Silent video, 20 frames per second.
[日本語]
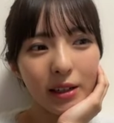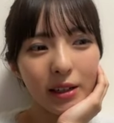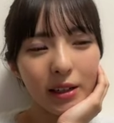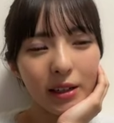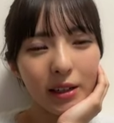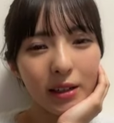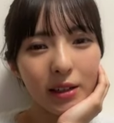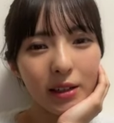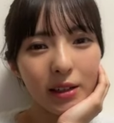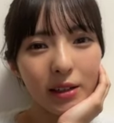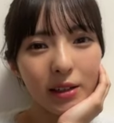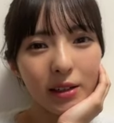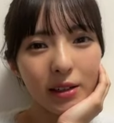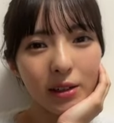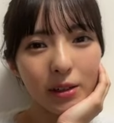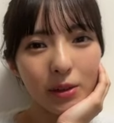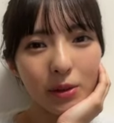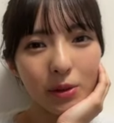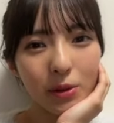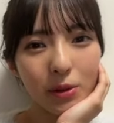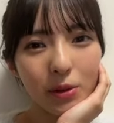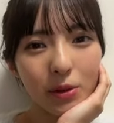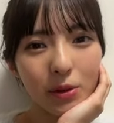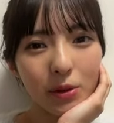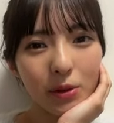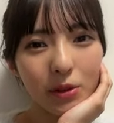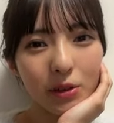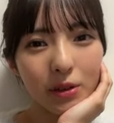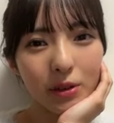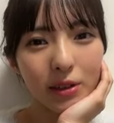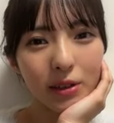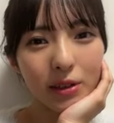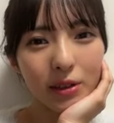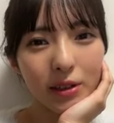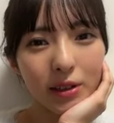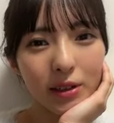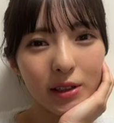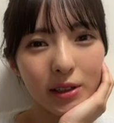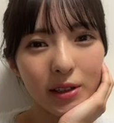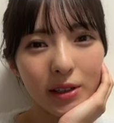かこ
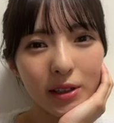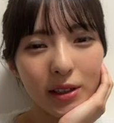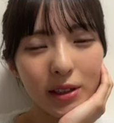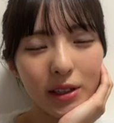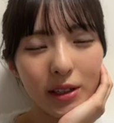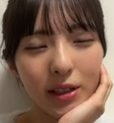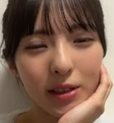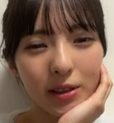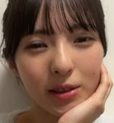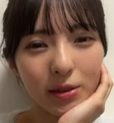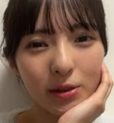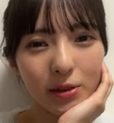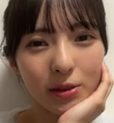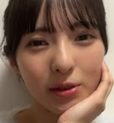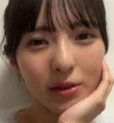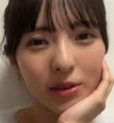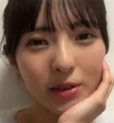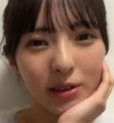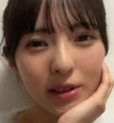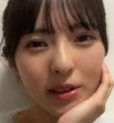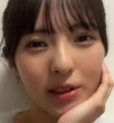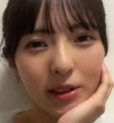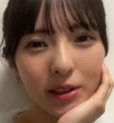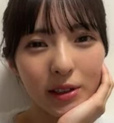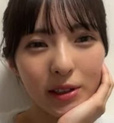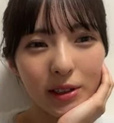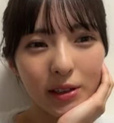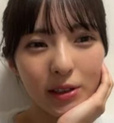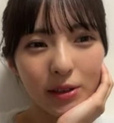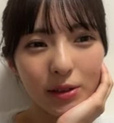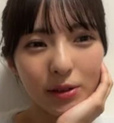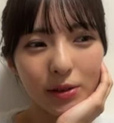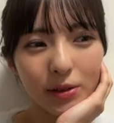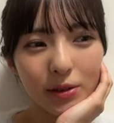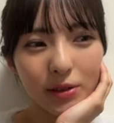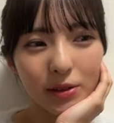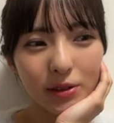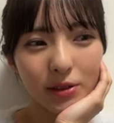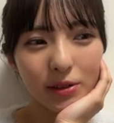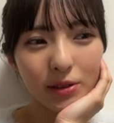うレスをそう
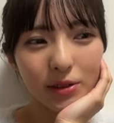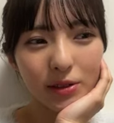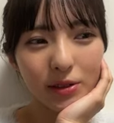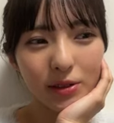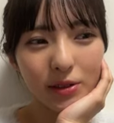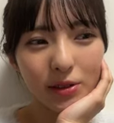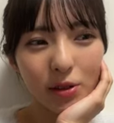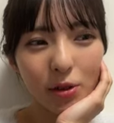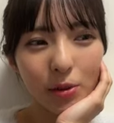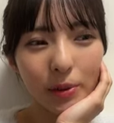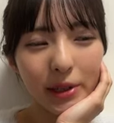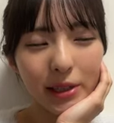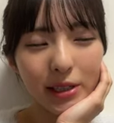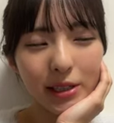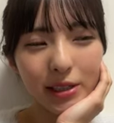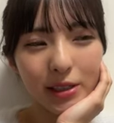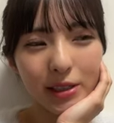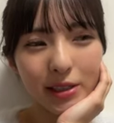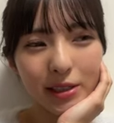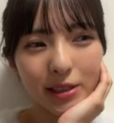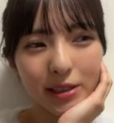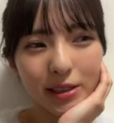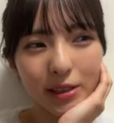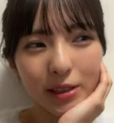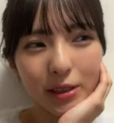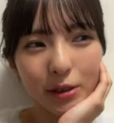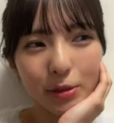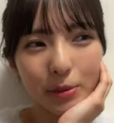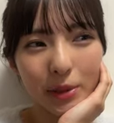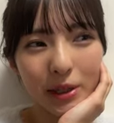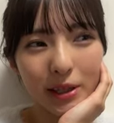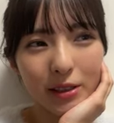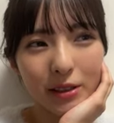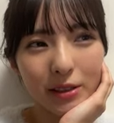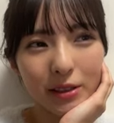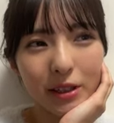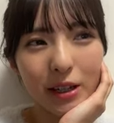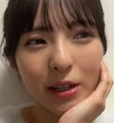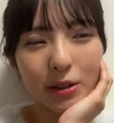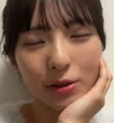とわしま
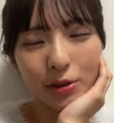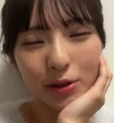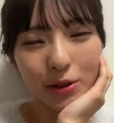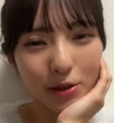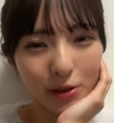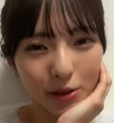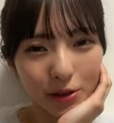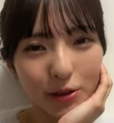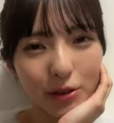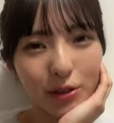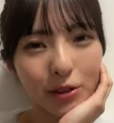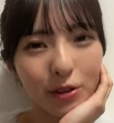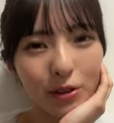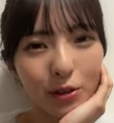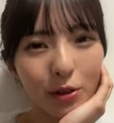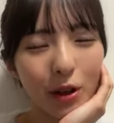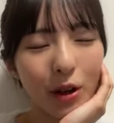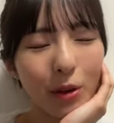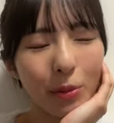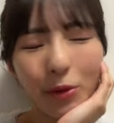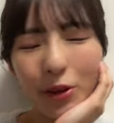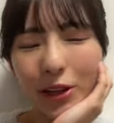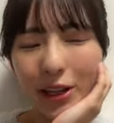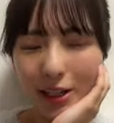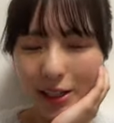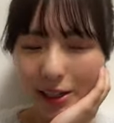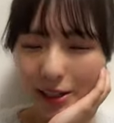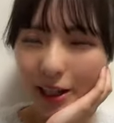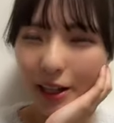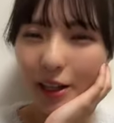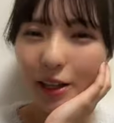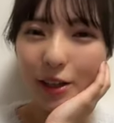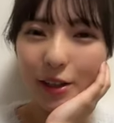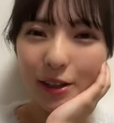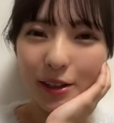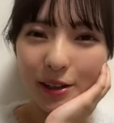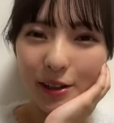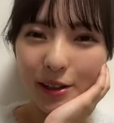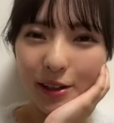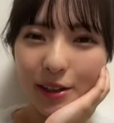くれる曲とかもやりたい。
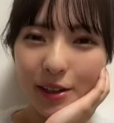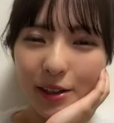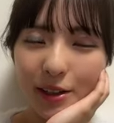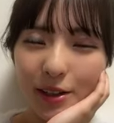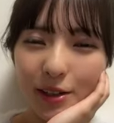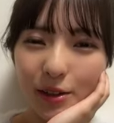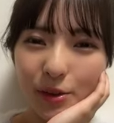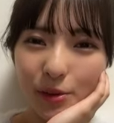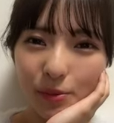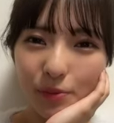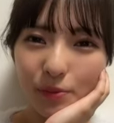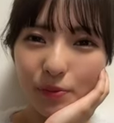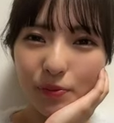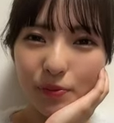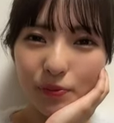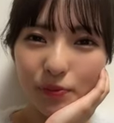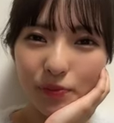うん、っ